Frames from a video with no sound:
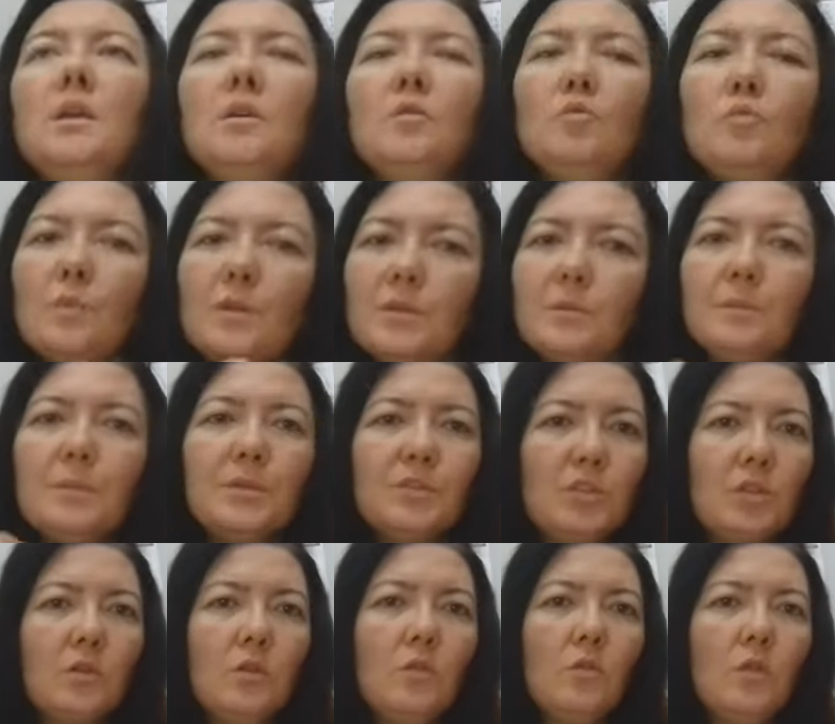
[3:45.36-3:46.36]
E, umarım
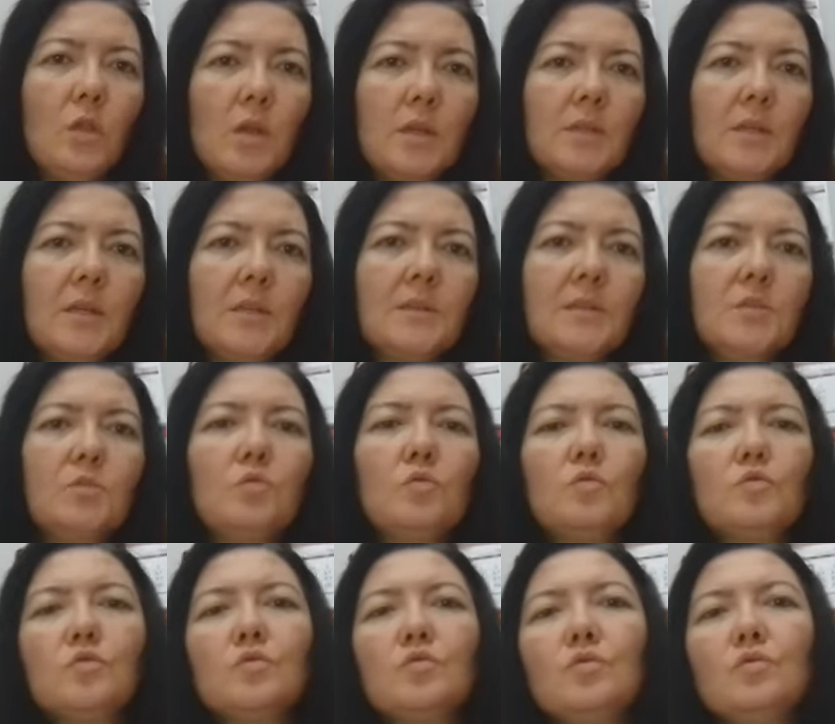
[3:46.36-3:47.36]
başarılı olanlardan
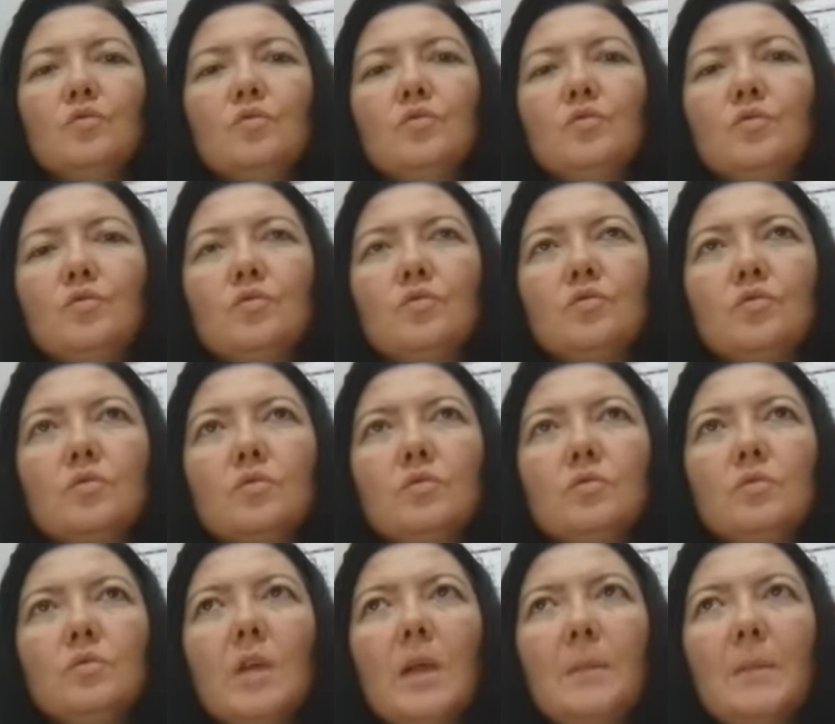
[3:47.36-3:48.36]
olursunuz.
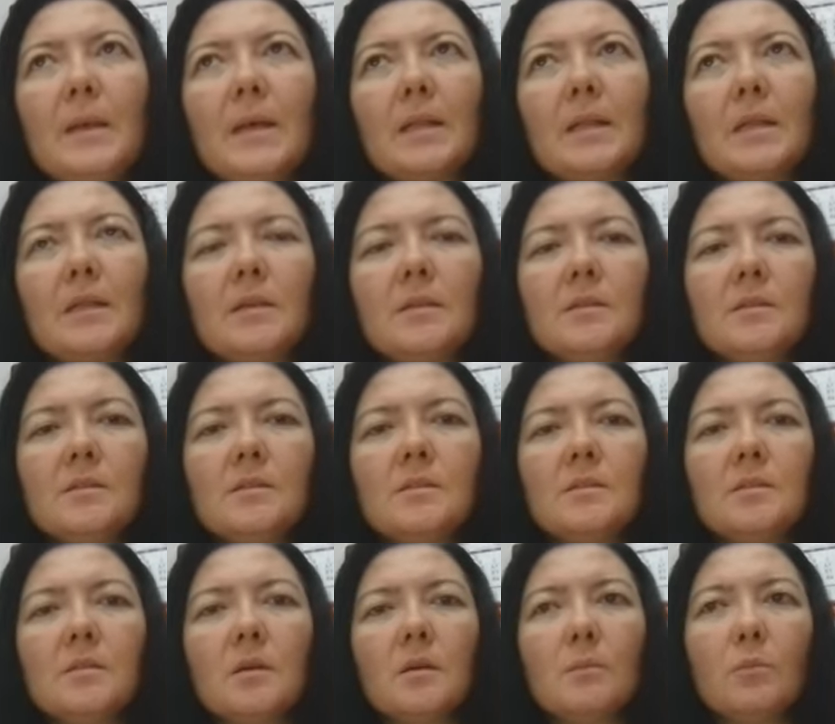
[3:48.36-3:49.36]
E,
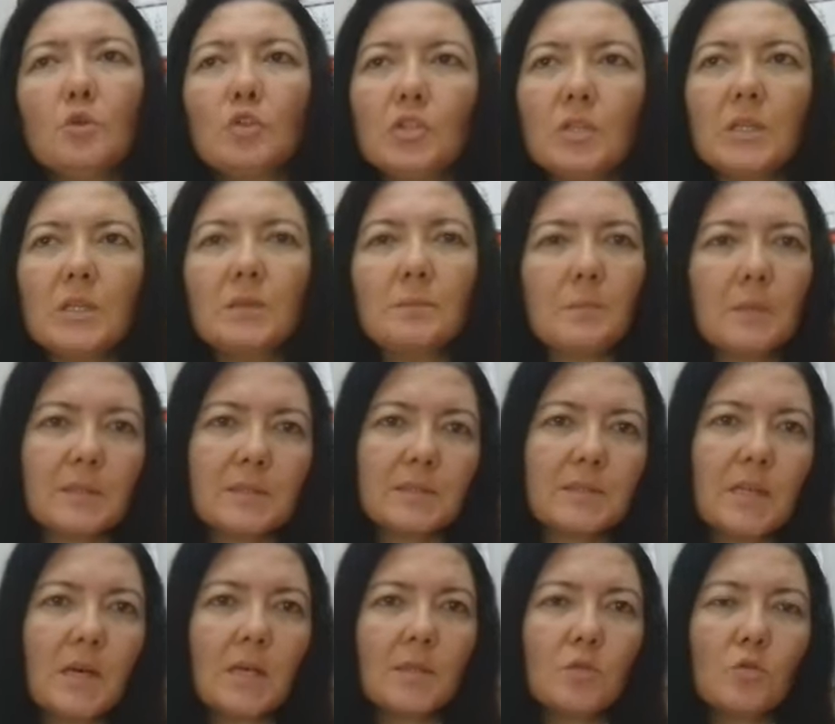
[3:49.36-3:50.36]
emekleriniz boşa
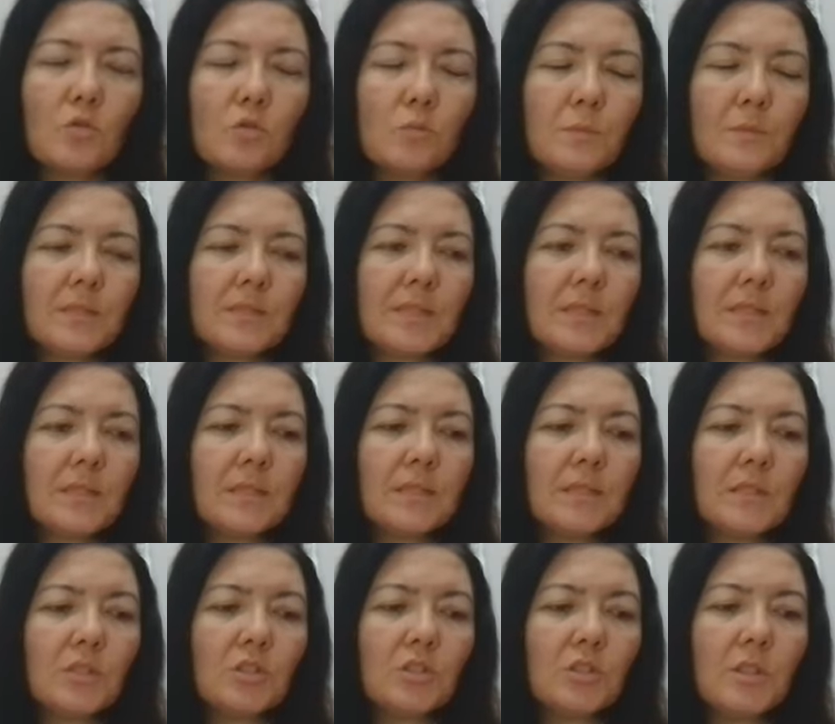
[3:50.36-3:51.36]
gitmez, zayi olmaz
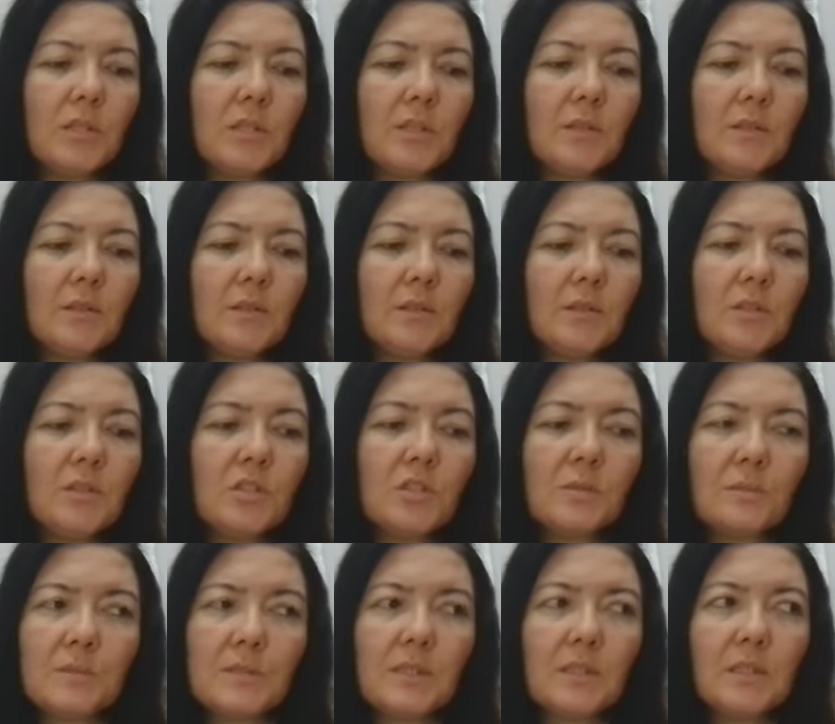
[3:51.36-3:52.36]
arkadaşlar. E,
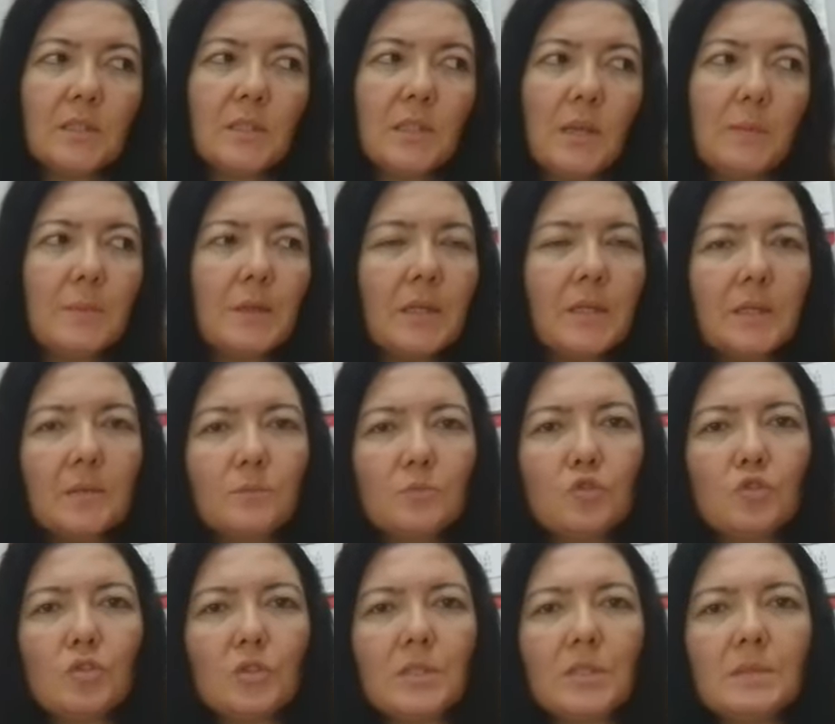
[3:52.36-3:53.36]
hiç kimsenin
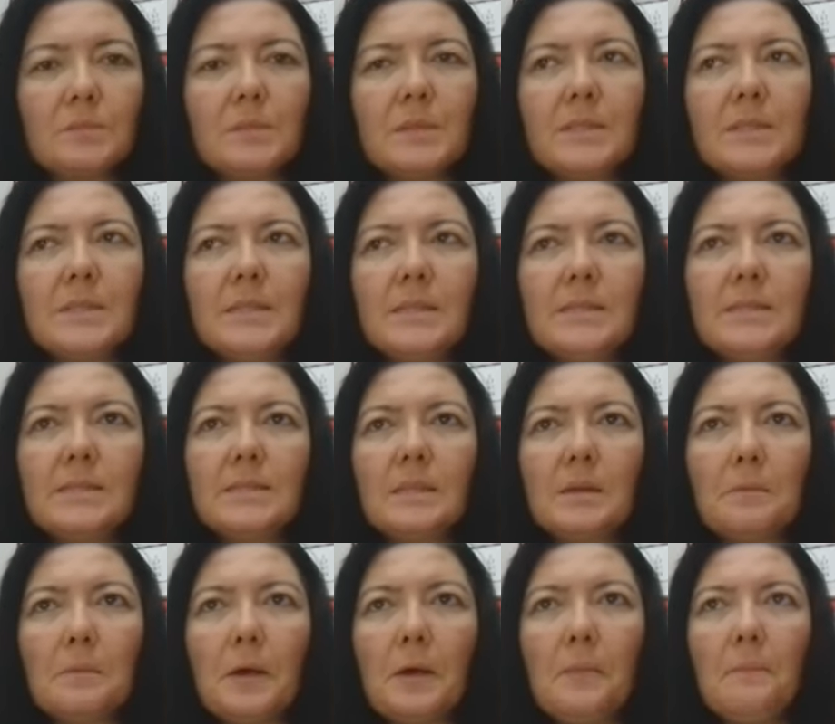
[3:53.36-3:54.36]
emeklerinin boşa gitmesini
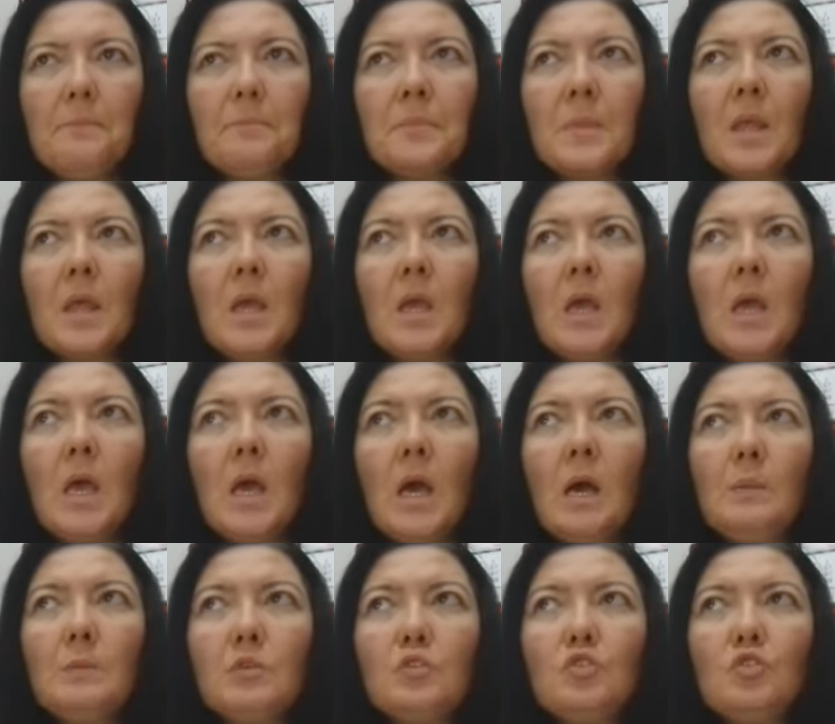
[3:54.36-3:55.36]
istemem.
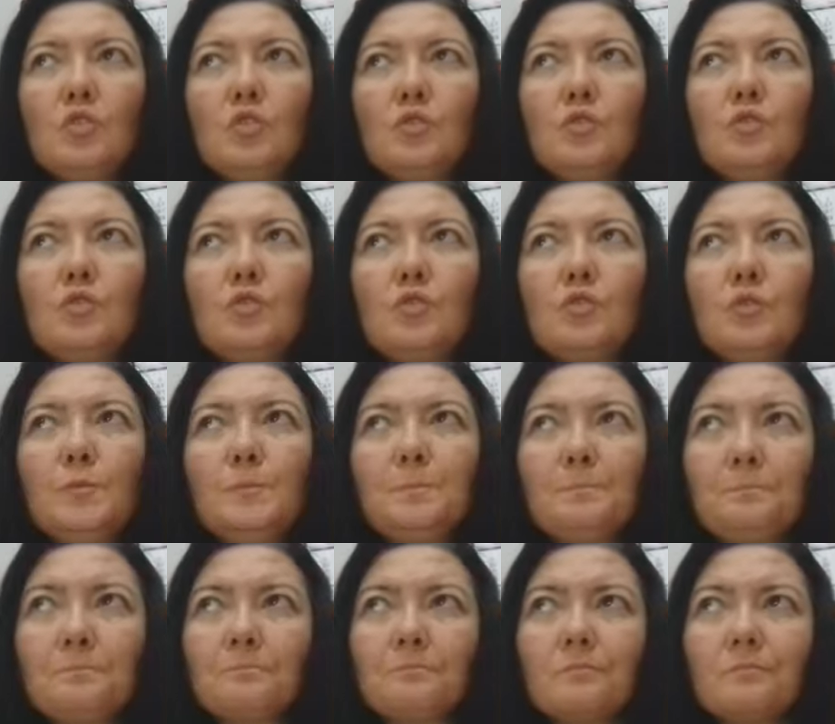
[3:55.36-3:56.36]
Ama şöyle düşünün.